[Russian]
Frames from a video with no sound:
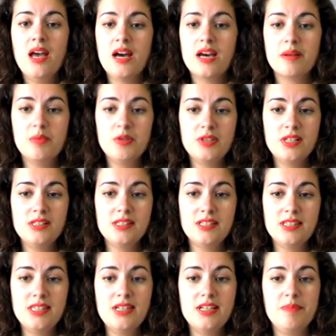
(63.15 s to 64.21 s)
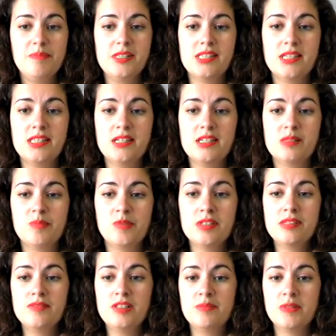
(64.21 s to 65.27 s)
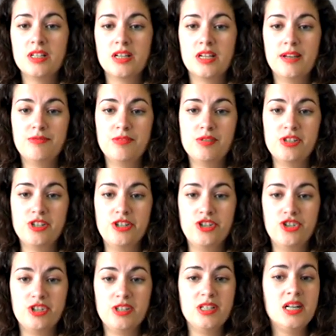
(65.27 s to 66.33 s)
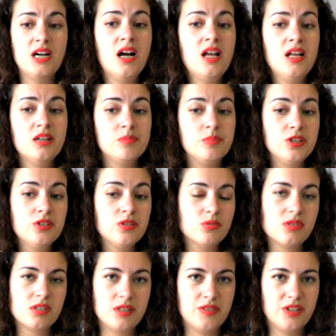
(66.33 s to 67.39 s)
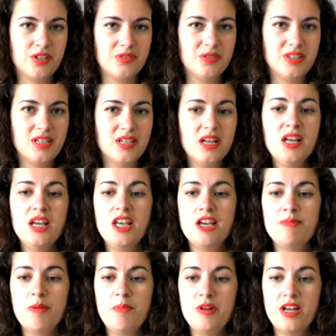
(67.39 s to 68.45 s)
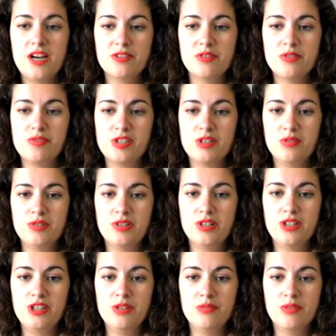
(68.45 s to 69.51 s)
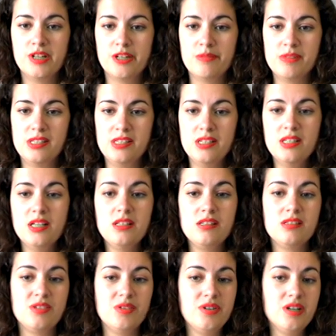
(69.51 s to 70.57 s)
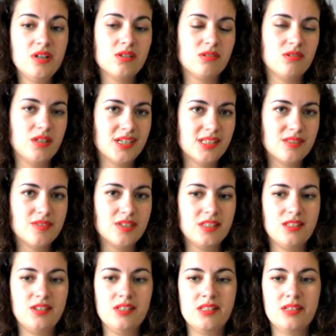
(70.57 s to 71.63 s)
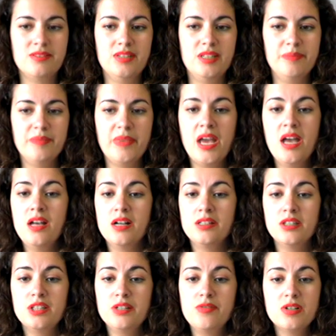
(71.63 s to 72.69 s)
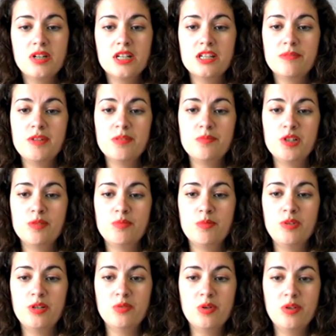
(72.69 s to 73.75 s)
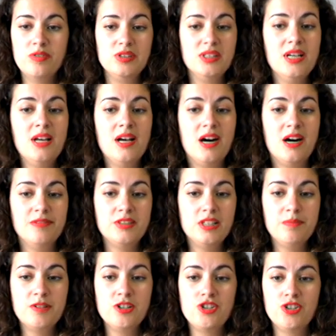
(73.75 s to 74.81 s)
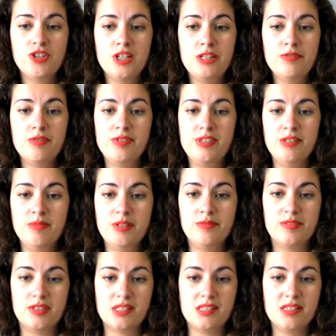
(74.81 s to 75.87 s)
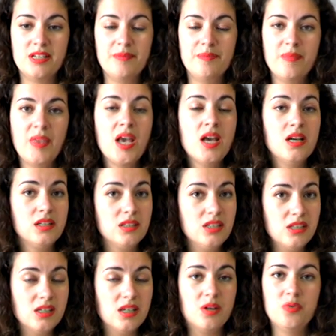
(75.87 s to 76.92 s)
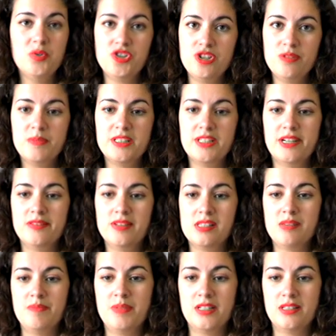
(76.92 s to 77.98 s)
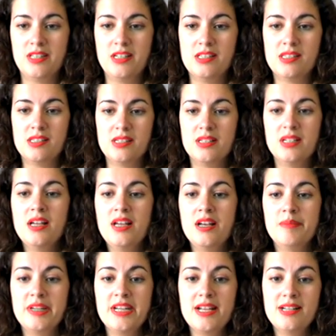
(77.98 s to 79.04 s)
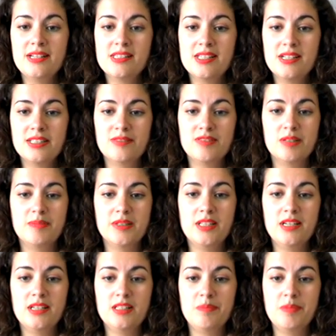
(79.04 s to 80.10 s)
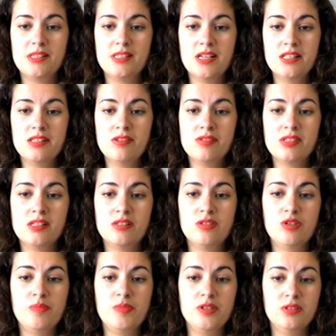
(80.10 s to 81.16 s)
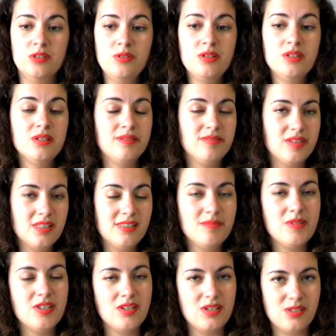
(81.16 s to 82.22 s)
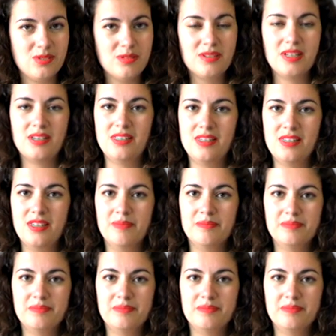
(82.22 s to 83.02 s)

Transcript: Работая над книгой, писатель использовал монографию Терещенко «Быт русского народа» и популярную в те годы книгу Карамзина «История государства российского». До того, как роман был опубликован, автор прочитал его в Зимнем дворце. Книга очень понравилась императрице. Мария Александровна подарила писателю золотой брелок в виде миниатюрной книги.